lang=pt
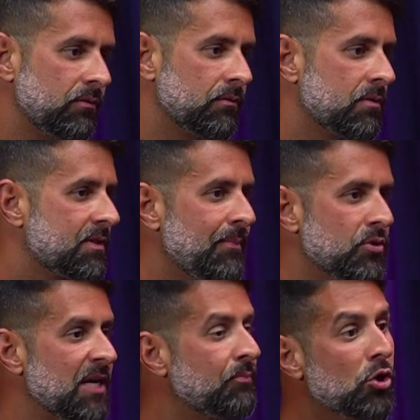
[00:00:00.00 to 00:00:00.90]

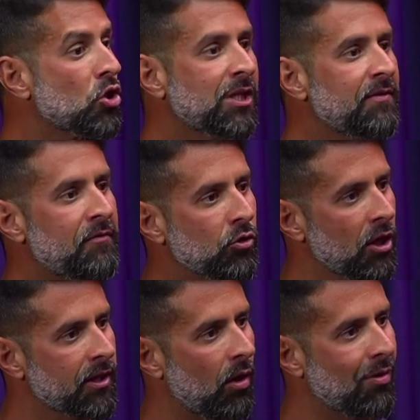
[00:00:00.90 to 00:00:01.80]
100%. Porque eu só tive efeito
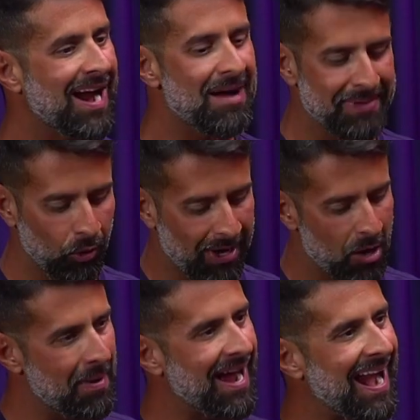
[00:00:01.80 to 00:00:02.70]
colateral. Cabelo caiu
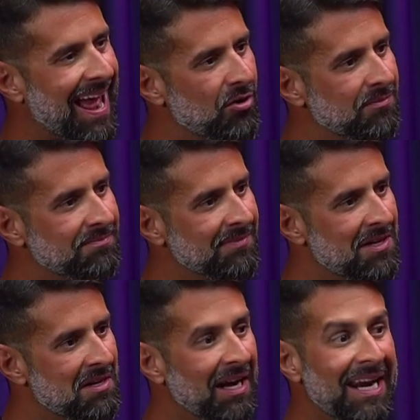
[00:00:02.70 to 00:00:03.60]
pra caralho.
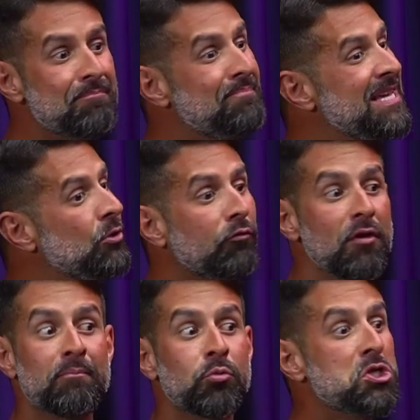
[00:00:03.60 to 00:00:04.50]
Libido foi
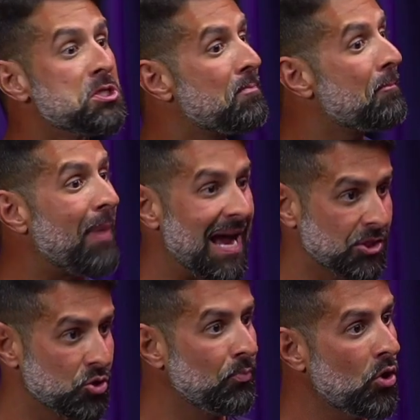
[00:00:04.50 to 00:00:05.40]
pro
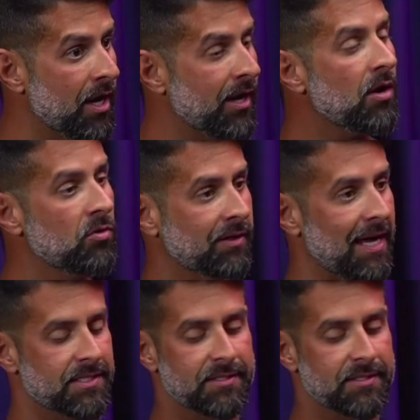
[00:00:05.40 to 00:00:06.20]
espaço. Por quê? O que, é que acontece?